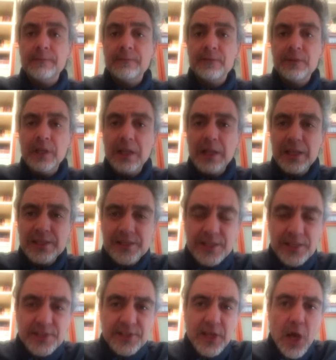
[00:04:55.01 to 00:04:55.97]
dalla
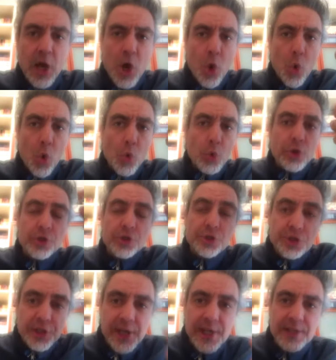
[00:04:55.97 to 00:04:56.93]
stessa
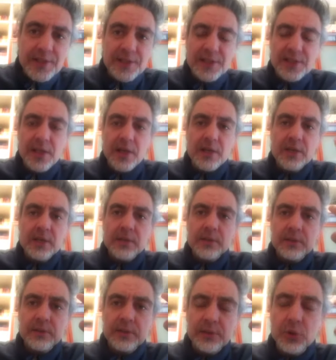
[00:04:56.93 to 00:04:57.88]
urgenza
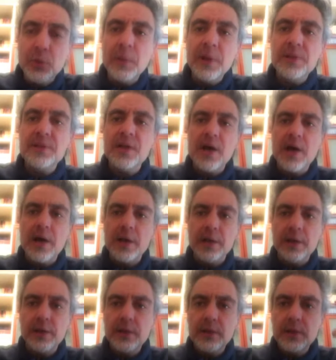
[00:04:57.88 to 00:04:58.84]
di
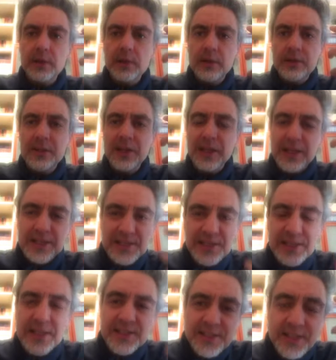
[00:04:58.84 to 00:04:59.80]
domandare, dalla
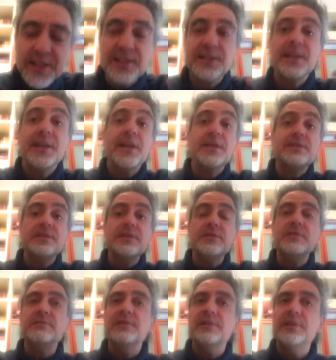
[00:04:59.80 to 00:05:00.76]
stessa sete
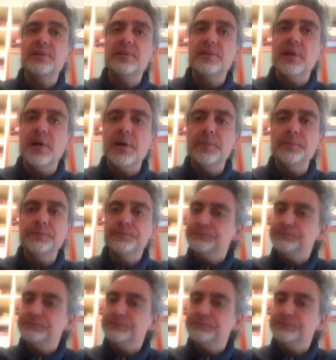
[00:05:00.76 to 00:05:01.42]
di verità.